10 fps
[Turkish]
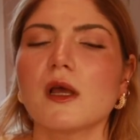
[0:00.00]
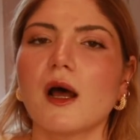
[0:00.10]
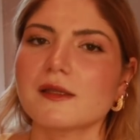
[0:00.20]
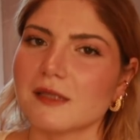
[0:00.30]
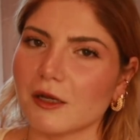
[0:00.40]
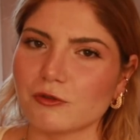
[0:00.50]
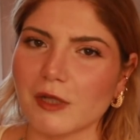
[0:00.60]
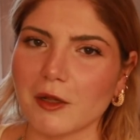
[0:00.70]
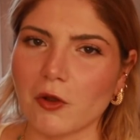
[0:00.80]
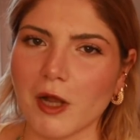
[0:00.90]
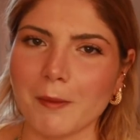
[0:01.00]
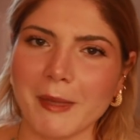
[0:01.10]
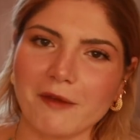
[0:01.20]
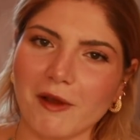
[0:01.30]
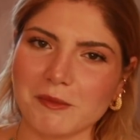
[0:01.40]
Asla güzel kokan
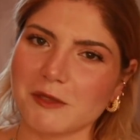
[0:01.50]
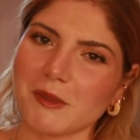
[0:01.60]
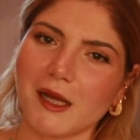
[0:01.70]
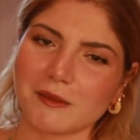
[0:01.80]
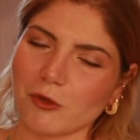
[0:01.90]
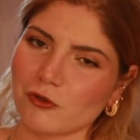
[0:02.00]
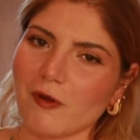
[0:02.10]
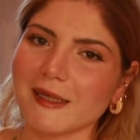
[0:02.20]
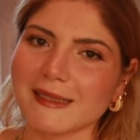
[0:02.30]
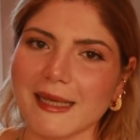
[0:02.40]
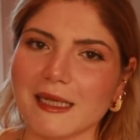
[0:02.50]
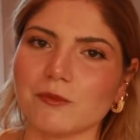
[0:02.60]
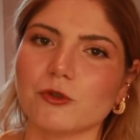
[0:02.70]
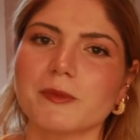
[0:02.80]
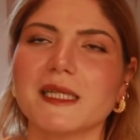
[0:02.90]
meyvemsi bir atmosfer değil bu.